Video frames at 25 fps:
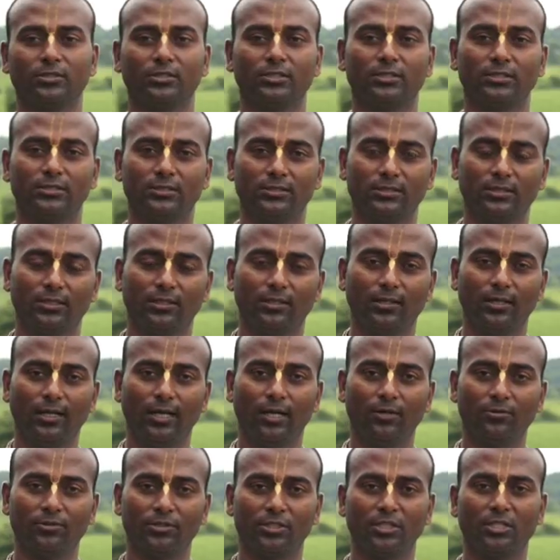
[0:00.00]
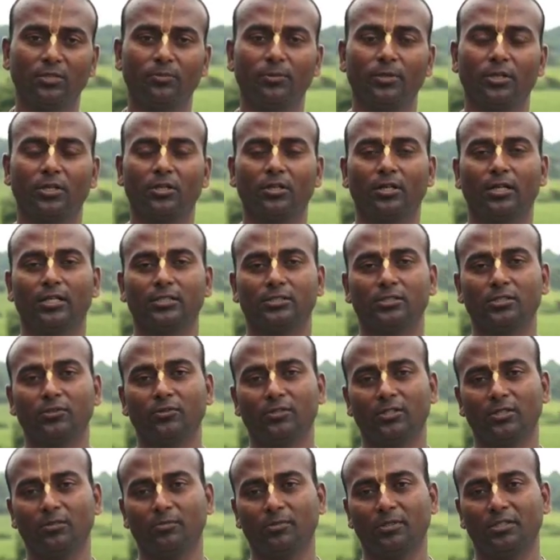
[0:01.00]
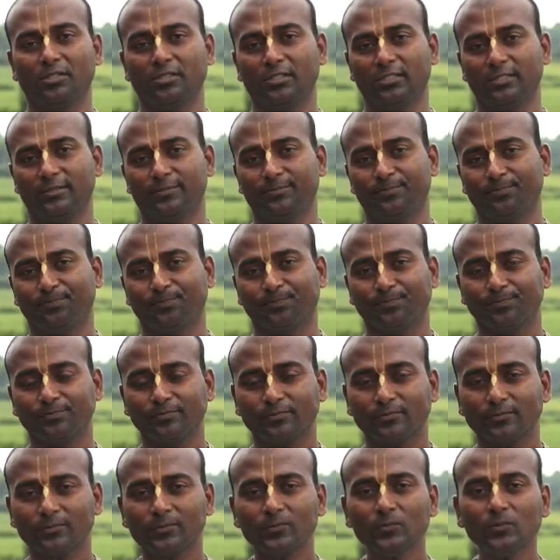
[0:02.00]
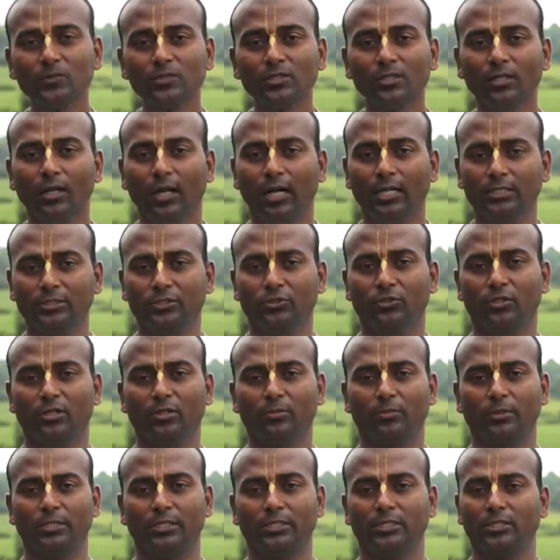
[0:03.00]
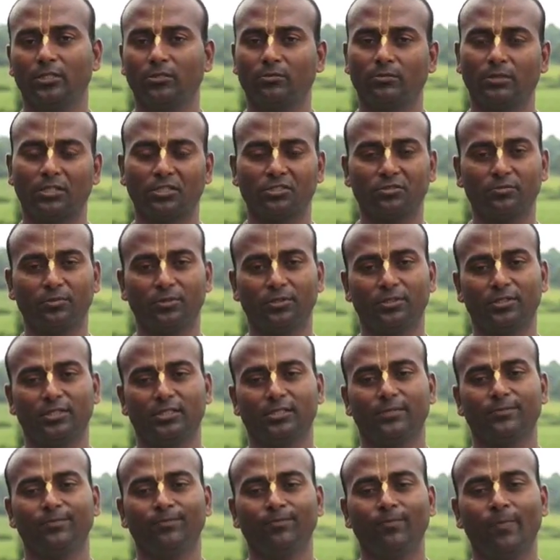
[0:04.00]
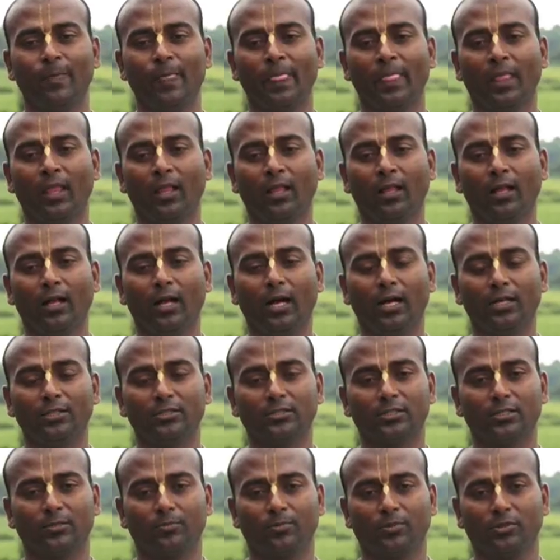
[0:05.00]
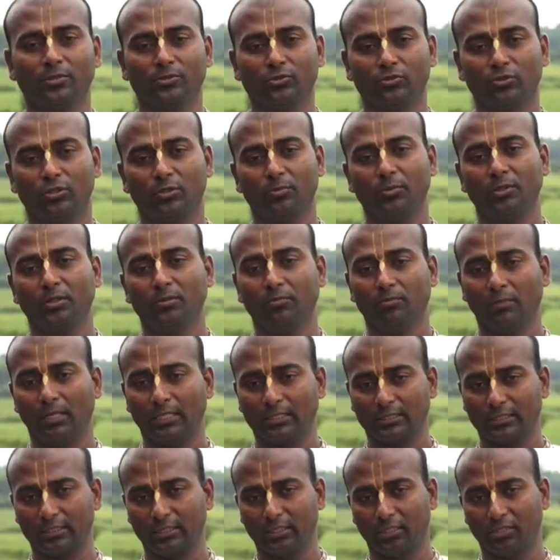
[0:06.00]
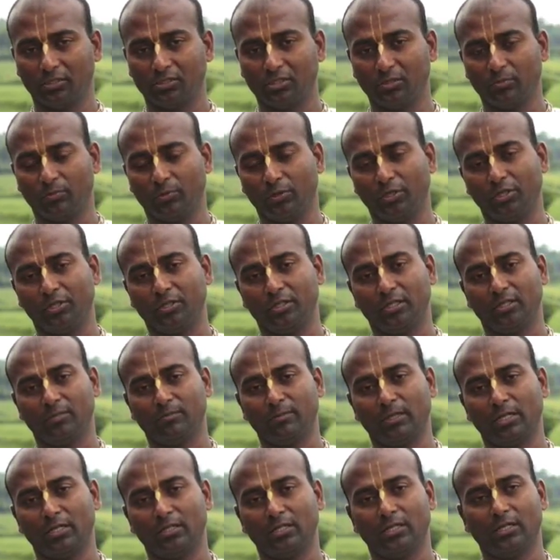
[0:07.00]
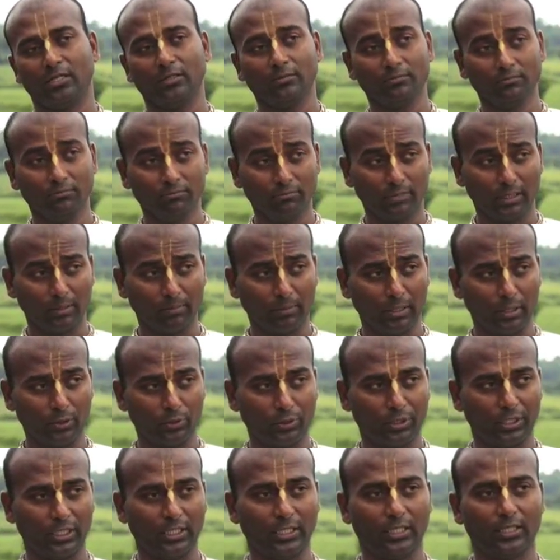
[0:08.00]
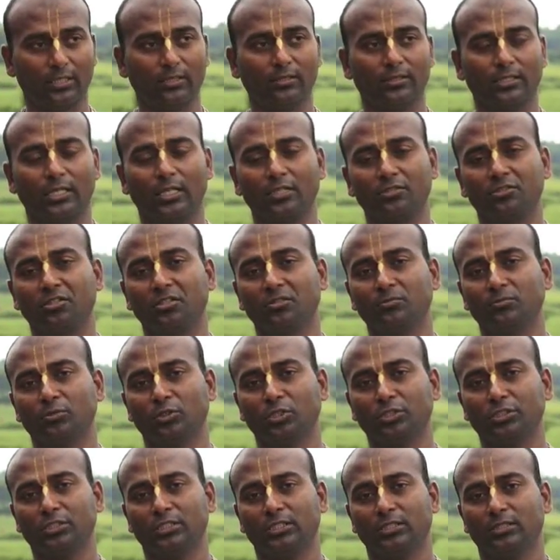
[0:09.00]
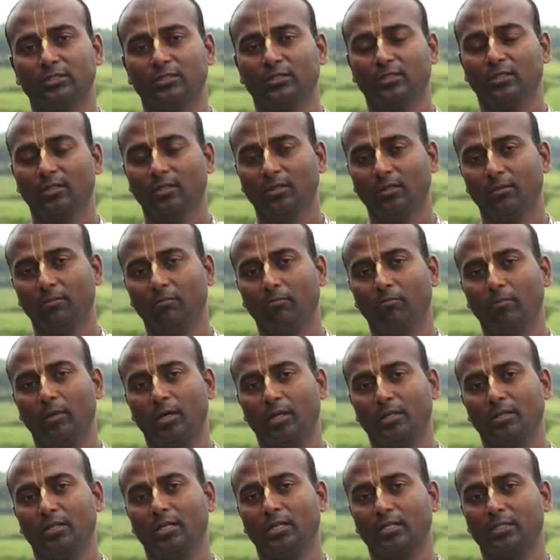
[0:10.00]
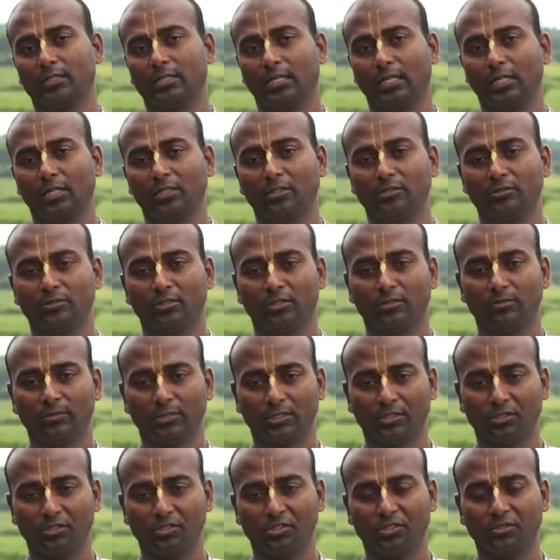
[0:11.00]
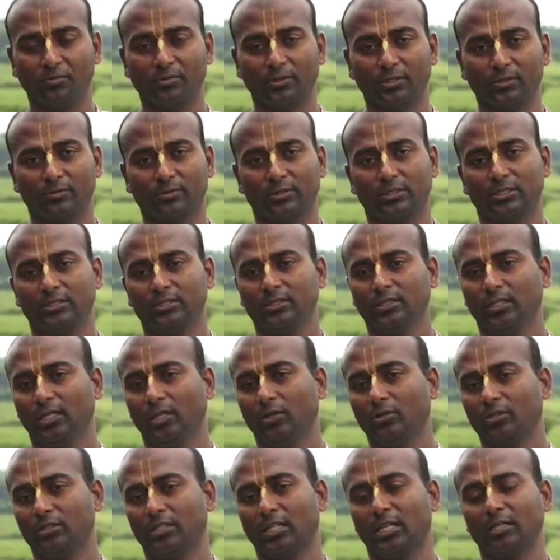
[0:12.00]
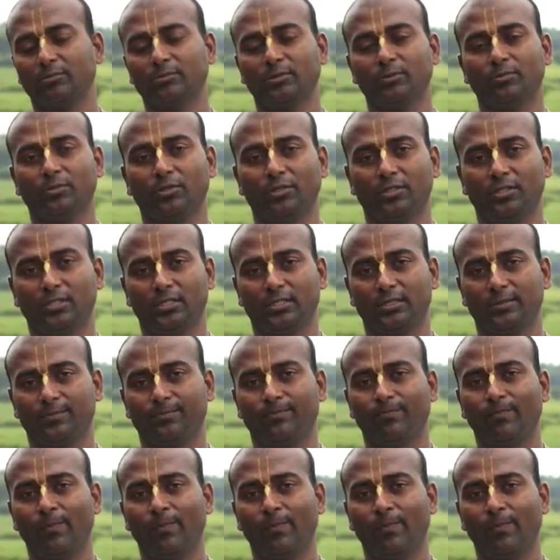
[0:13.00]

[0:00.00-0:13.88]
கொடுத்து அவங்க ரெண்டு பேருக்கும் ஆசீர்வாதம் பண்ணுறார் ஆசீர்வாதம் பண்ணிவிட்டு அவர் மறைஞ்சு போயிடுறார் அதுக்கப்புறம் சுரபி மார்க்கண்டி ரிஷி போயிடுறார் மறுநாள் பிரம்மாவுடைய ராத்திரி முடிஞ்சு மறுநாள் காலையை திரும்ப சிருஷ்டி பண்ணும்போது அவர் கிளம்பி போயிடுறார்